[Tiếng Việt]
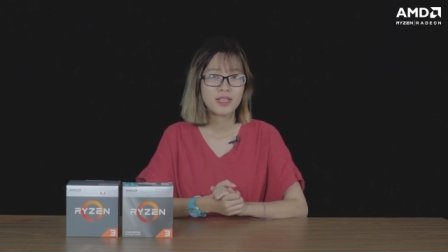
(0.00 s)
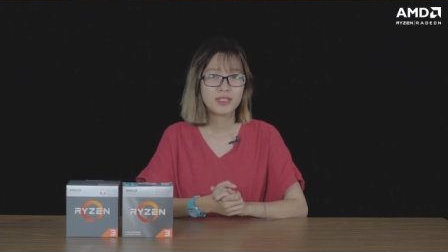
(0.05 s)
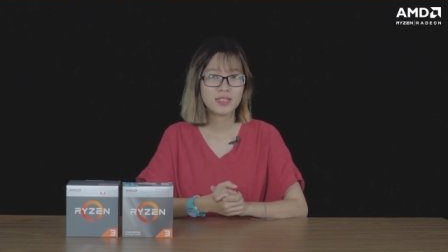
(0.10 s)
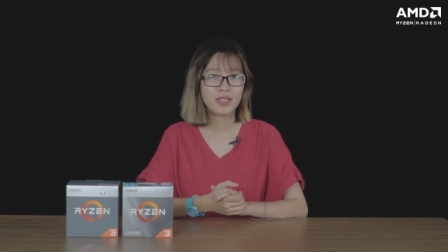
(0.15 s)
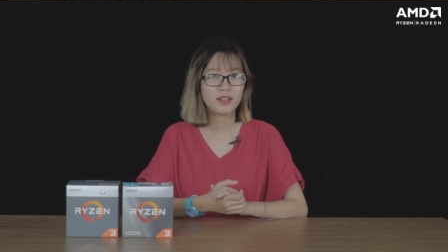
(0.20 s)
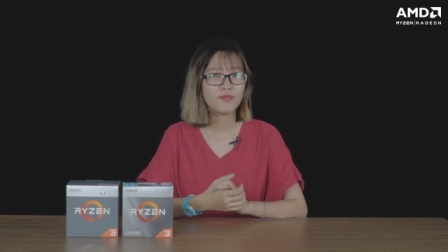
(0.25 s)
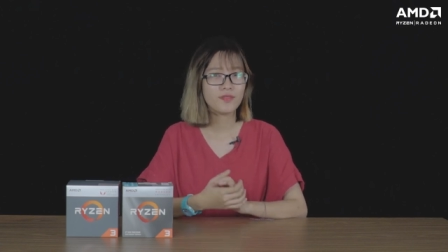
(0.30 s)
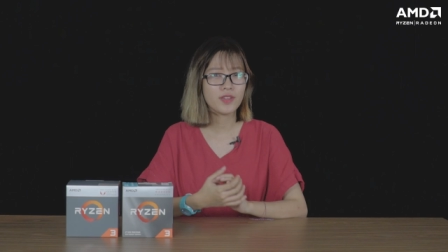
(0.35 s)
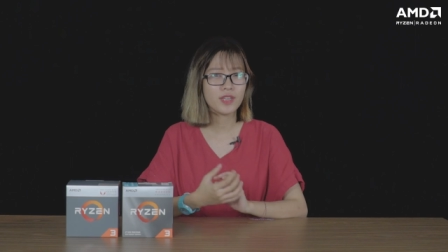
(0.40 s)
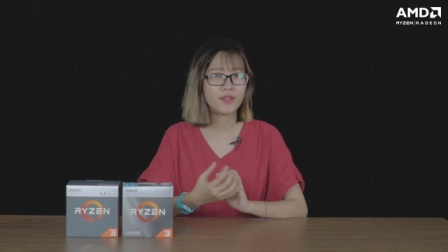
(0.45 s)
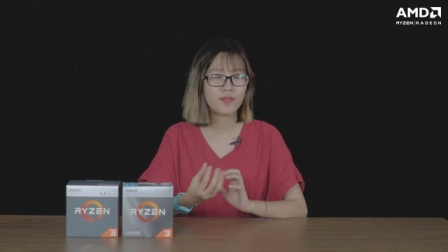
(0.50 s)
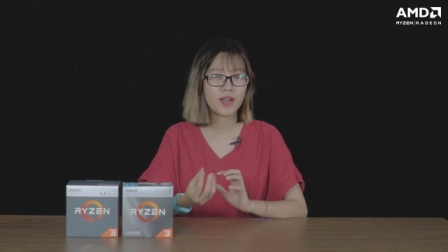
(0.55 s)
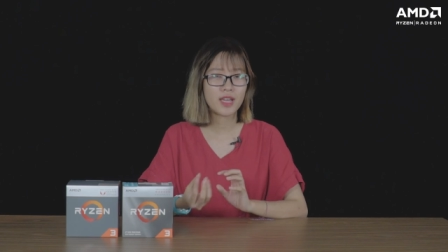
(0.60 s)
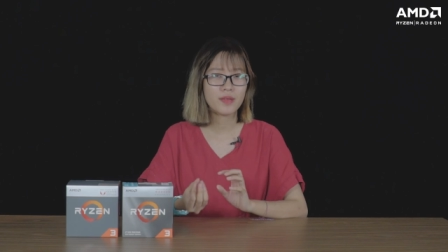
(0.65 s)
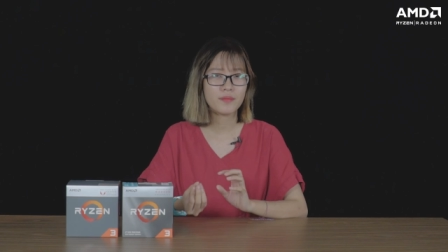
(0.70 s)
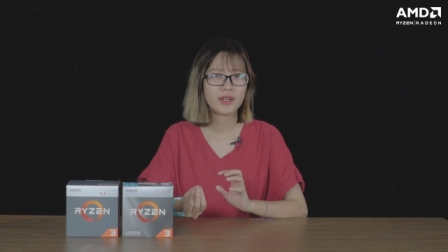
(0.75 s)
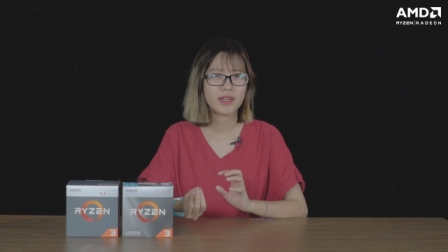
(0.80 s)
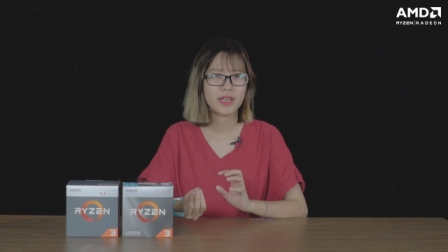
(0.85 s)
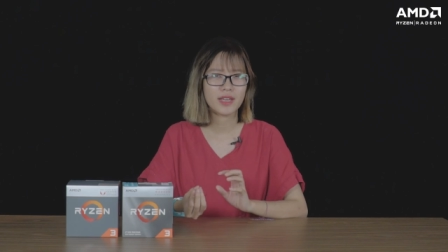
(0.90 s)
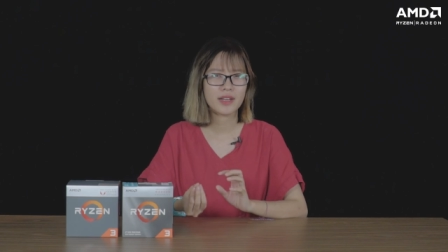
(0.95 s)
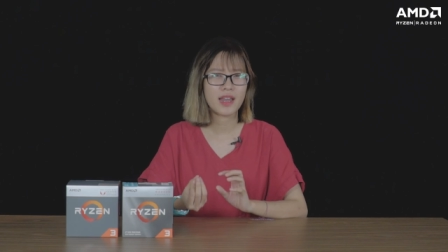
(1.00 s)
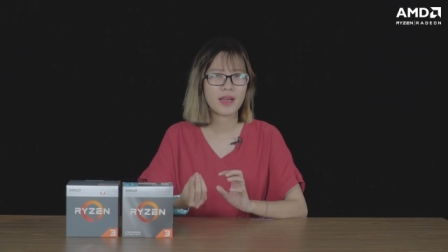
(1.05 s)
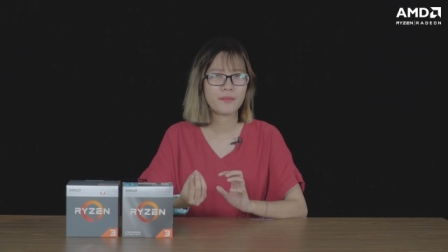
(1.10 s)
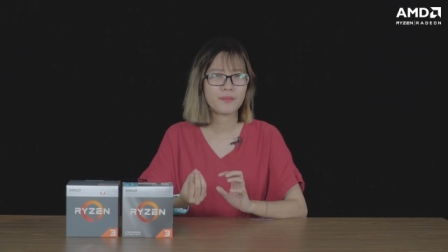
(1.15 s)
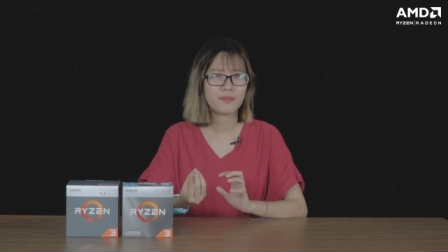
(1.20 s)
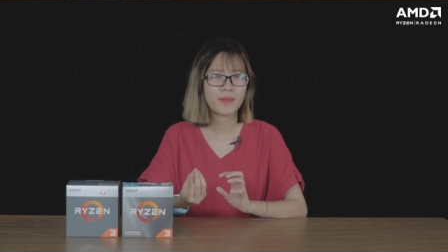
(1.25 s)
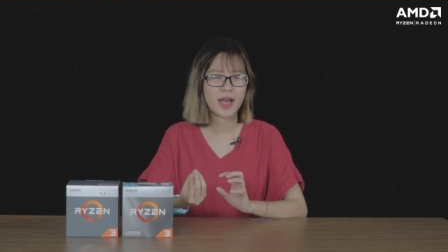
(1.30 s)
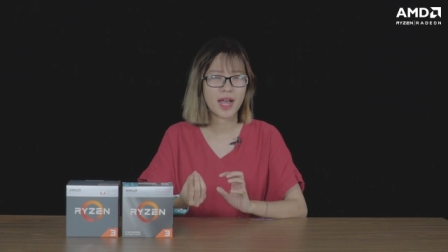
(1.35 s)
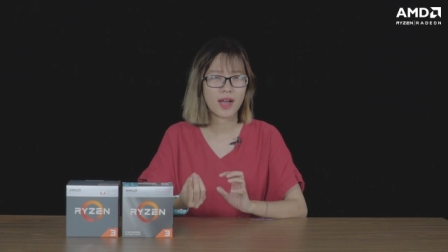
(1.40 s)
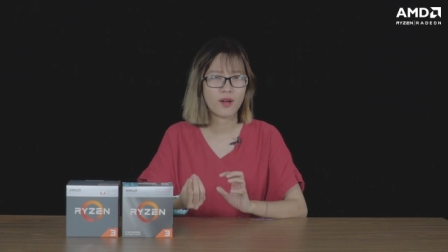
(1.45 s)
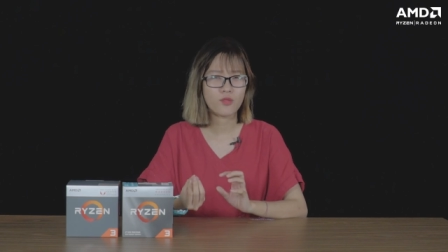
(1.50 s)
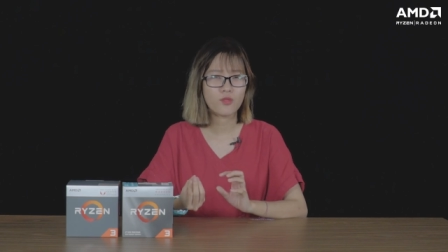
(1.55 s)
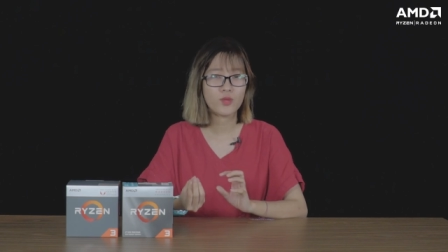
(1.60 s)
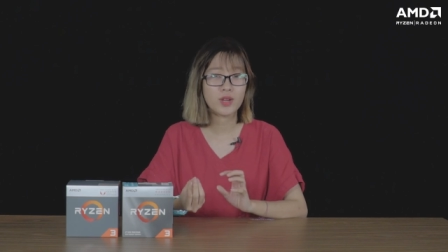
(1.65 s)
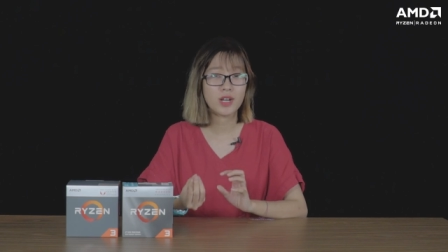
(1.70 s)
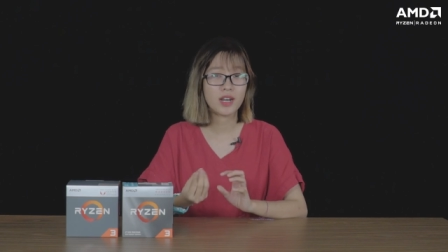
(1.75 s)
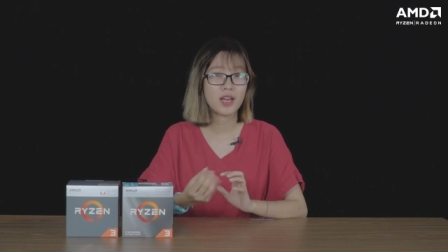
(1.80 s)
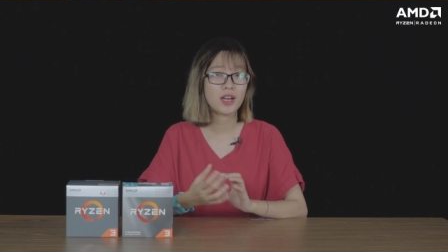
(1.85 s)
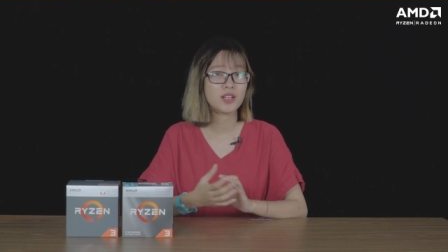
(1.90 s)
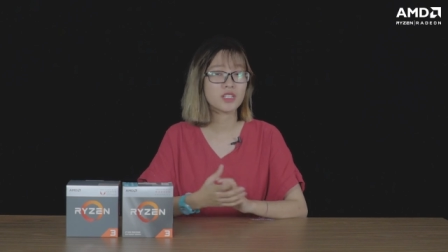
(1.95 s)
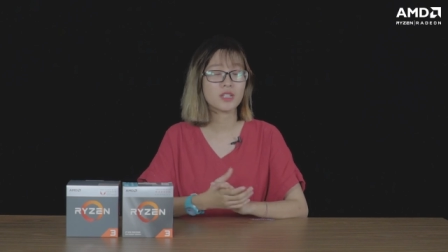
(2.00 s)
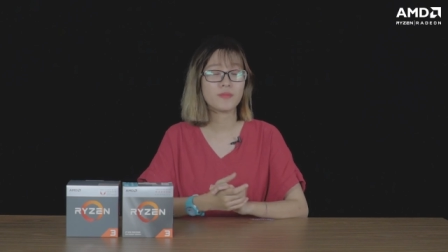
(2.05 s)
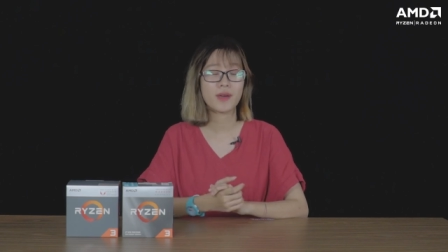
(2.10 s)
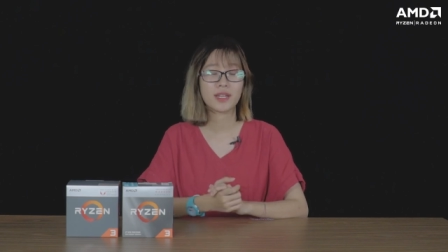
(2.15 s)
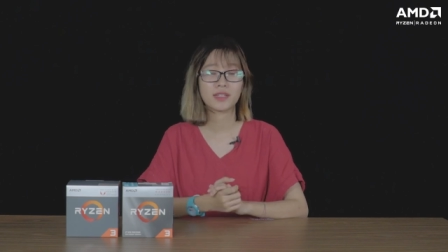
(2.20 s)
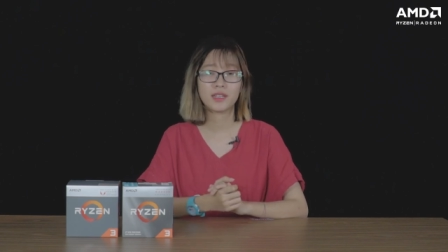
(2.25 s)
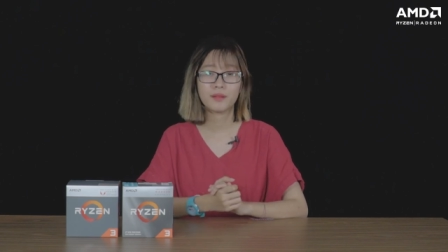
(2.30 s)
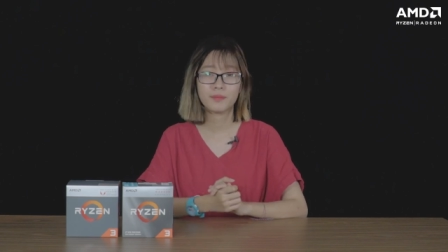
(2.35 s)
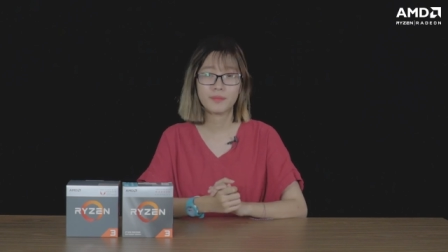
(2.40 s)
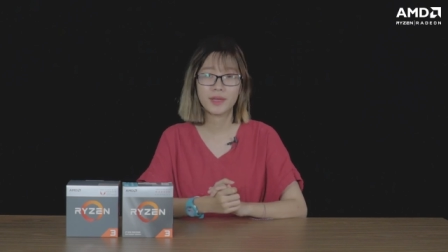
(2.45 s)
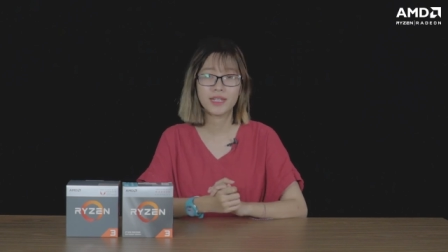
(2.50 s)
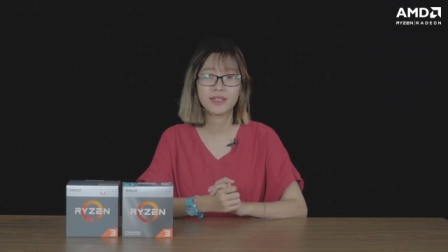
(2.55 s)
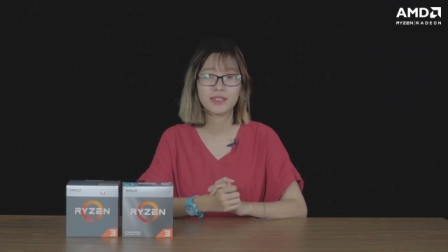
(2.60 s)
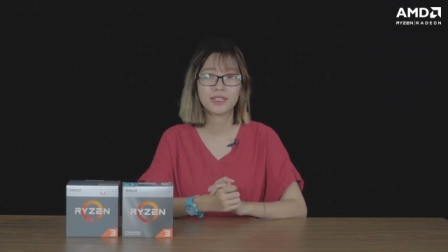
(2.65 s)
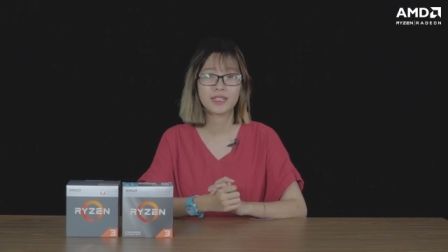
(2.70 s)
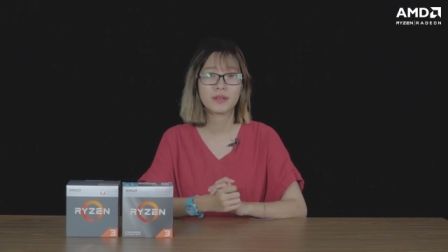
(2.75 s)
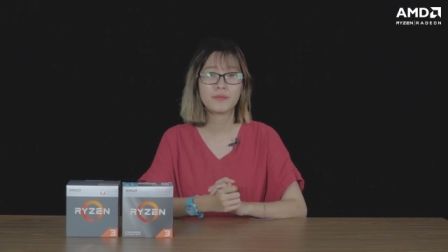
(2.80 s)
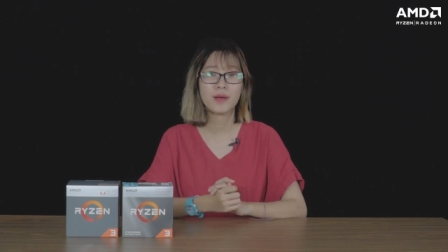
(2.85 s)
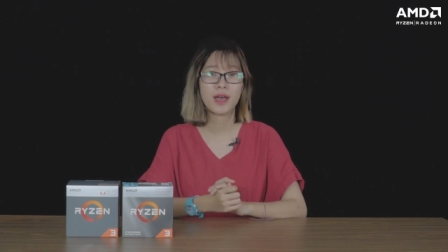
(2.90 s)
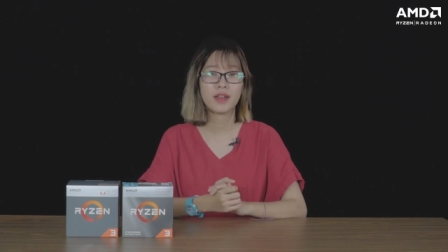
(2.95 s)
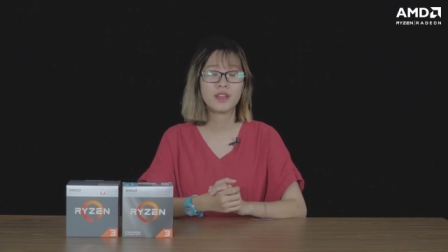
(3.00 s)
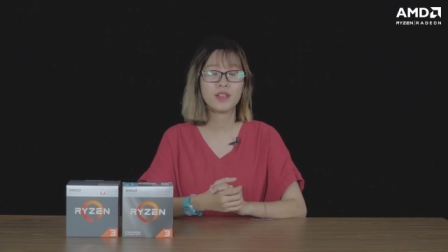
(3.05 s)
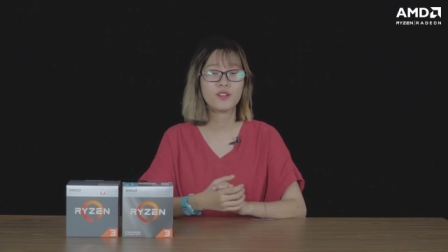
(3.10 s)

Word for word: Chính vì vậy mà để đảm bảo quyền lợi cho bản thân mình thì các bạn